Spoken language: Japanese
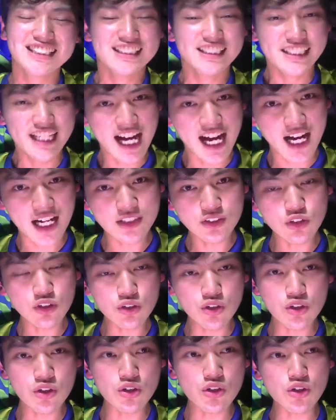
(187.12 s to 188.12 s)
いや、あの
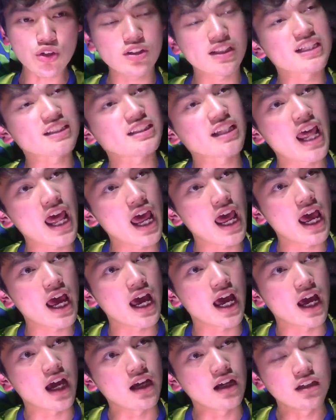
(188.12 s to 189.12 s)
ゴールですね、
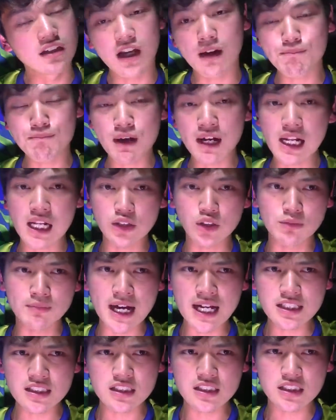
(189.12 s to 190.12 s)
やっぱりあの、ま
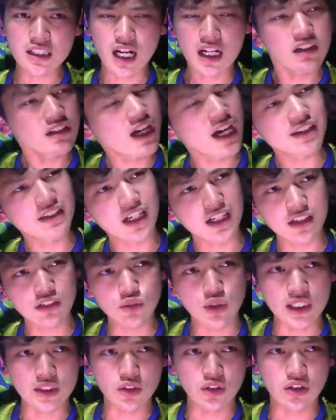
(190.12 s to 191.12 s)
ず考えられるの
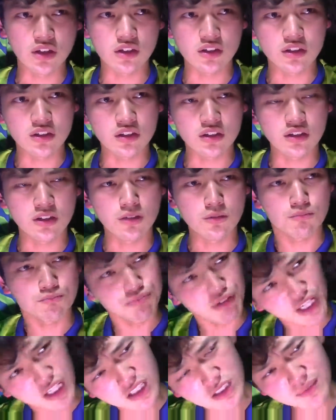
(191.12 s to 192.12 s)
はあの、
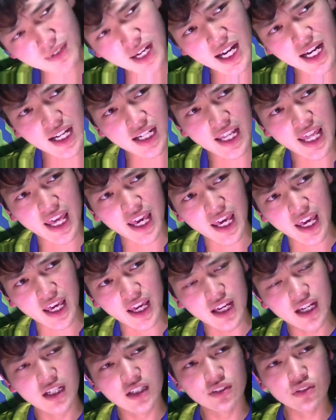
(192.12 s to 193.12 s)
ベルマーレ、
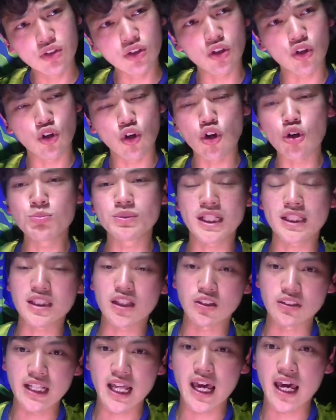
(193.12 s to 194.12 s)
のホームだった
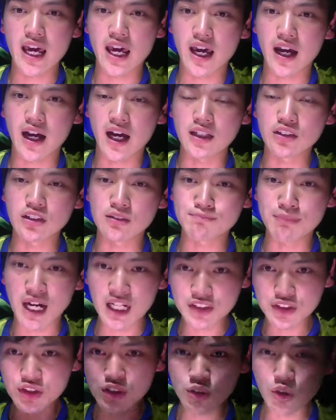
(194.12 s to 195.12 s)
ので、あの、馬
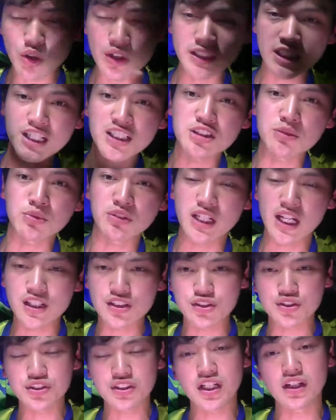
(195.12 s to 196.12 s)
乳公園でいつも練
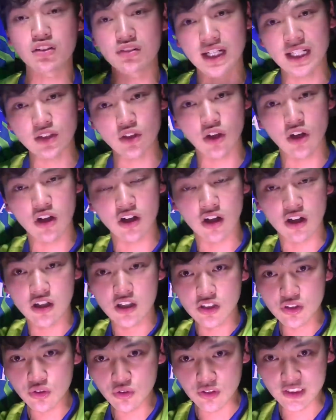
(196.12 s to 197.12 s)
習してるので、あの、
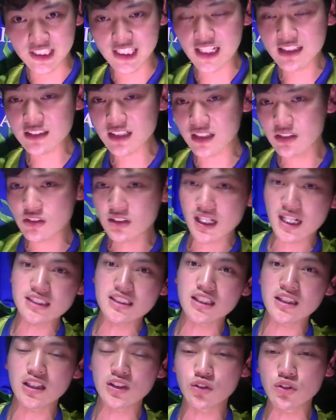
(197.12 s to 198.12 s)
平塚の
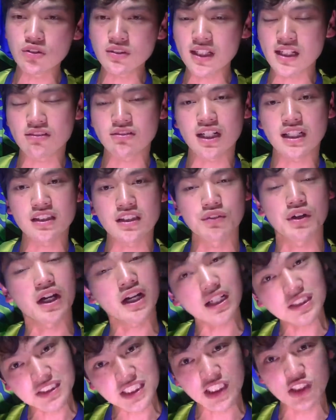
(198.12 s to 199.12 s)
風ってどんなのかって分
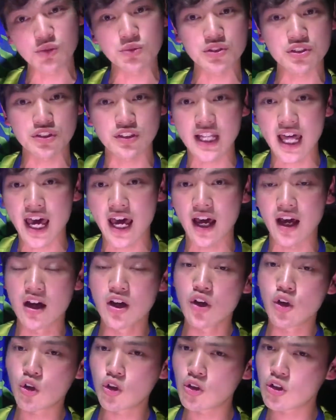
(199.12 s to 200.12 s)
かってたと思うんですよね。
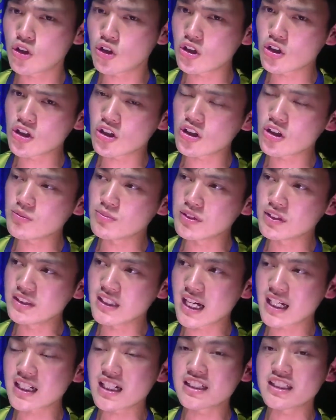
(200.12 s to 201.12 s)
ホームな
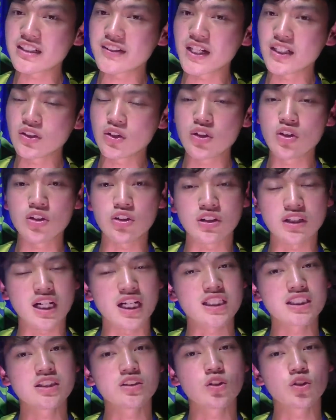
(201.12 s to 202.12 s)
らではの
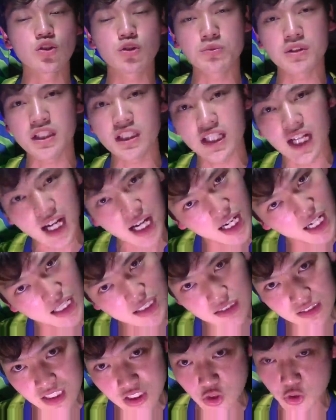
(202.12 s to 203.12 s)
風の読みが
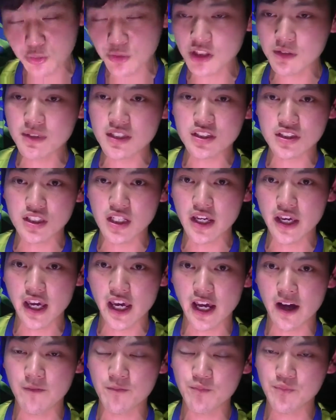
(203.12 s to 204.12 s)
あったと思いますし、
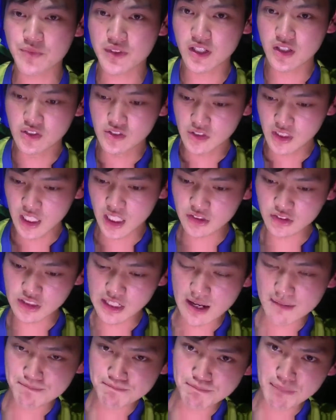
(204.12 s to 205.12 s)
あと
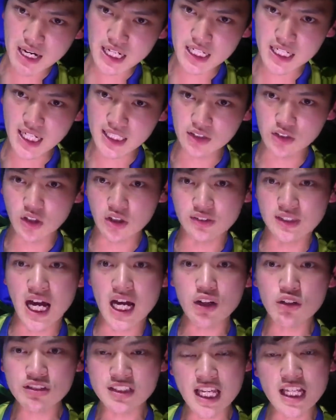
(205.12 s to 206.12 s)
やっぱりあの、名
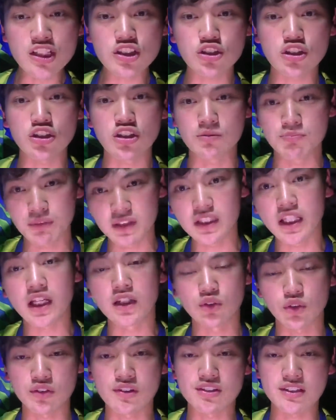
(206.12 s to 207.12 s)
護選手見てる
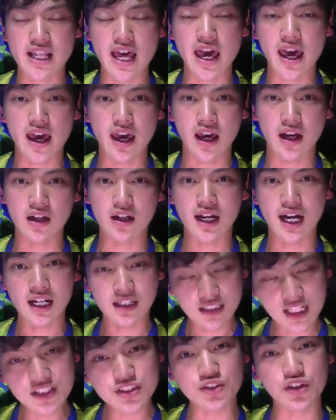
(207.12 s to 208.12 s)
とですね、あ
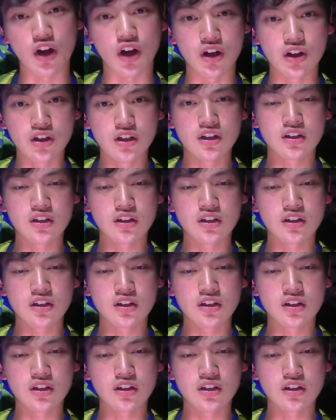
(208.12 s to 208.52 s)
れなんですよ。